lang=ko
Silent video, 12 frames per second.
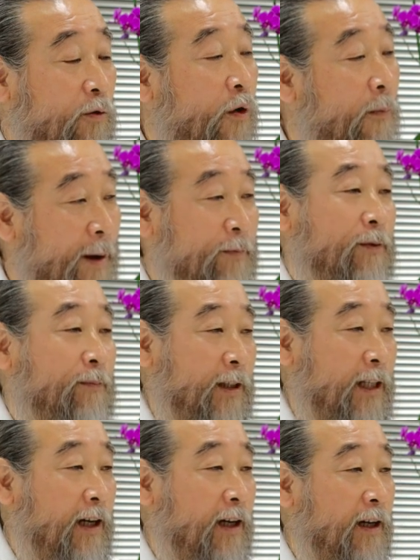
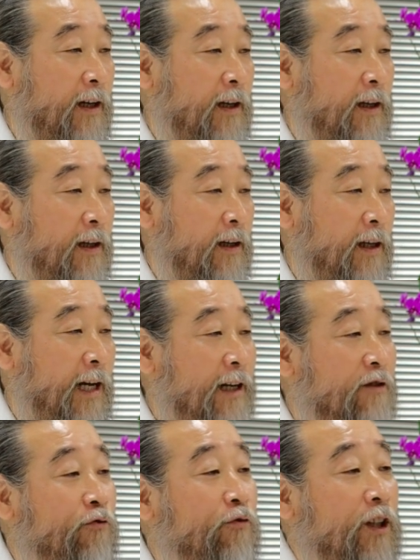고맙습니다. 할
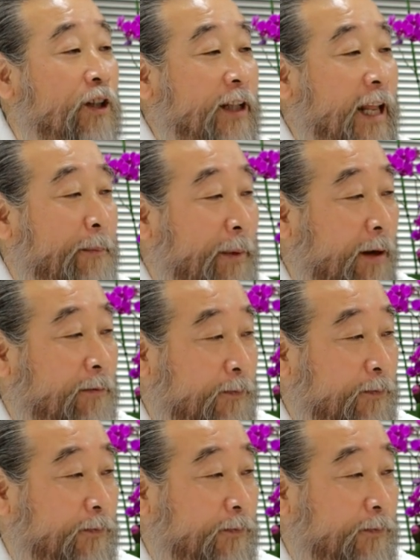수 있는 내 마음.